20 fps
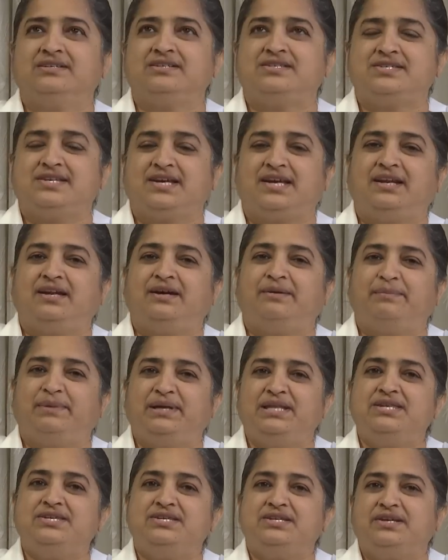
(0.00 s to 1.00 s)
చాలా
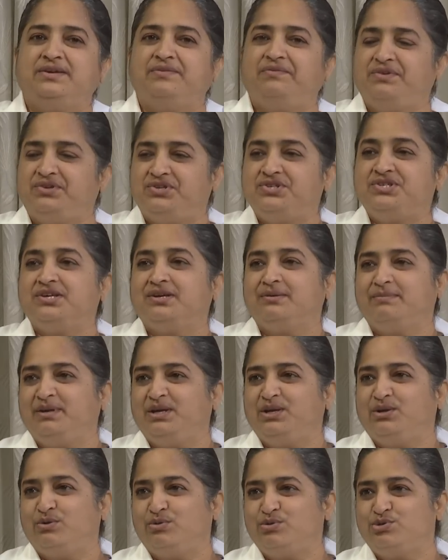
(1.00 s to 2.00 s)
మంచి విషయం
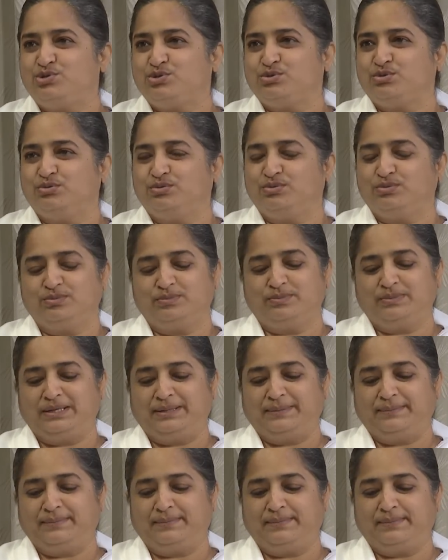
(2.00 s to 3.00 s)
ఈరోజు
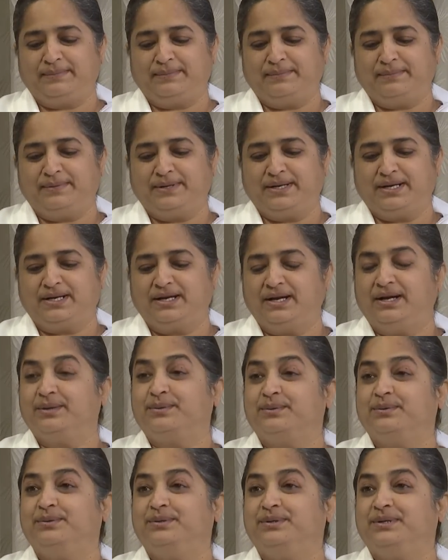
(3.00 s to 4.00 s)
మనం
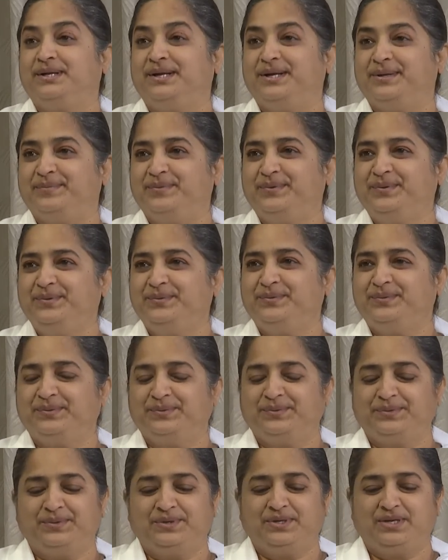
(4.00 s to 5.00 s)
మాట్లాడుకుంటున్నాము
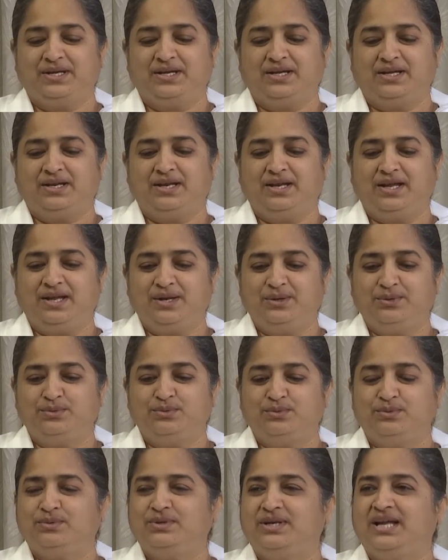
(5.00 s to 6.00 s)
నేను
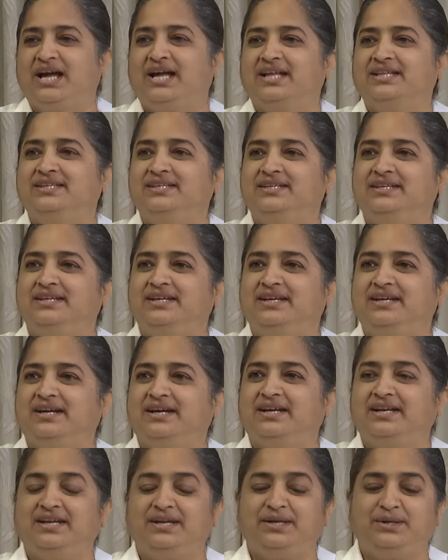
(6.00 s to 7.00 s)
నాది
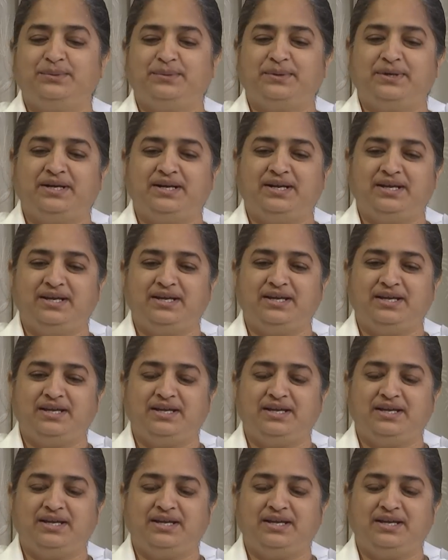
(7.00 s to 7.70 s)
అనేటువంటి